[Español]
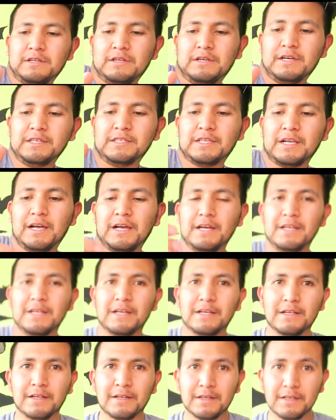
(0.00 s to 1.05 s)
Ahí está.
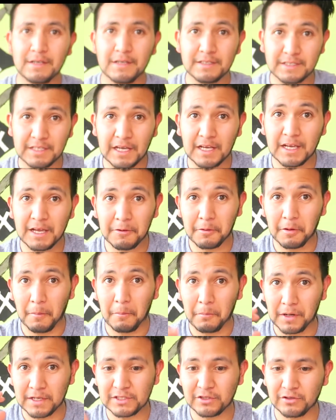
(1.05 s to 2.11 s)
Si hay que
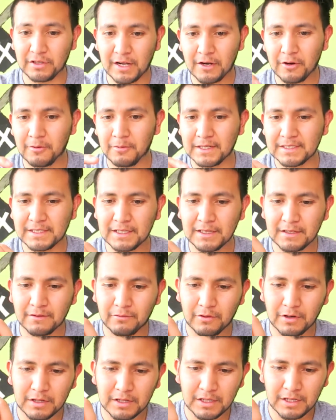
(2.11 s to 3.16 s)
presionarlo bastante
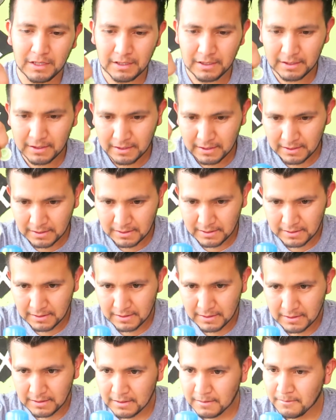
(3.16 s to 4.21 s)
fuerte.
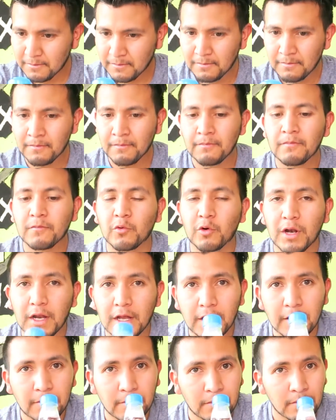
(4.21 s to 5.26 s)

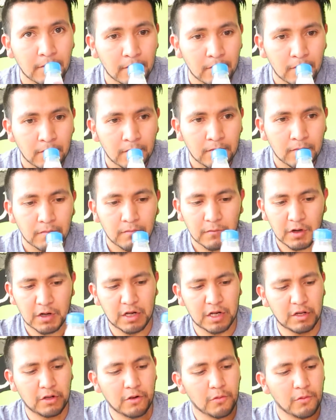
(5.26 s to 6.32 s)
Huele
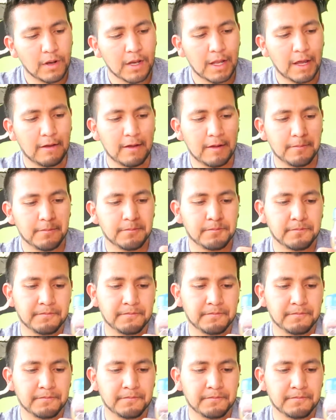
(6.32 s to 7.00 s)
rico, huele a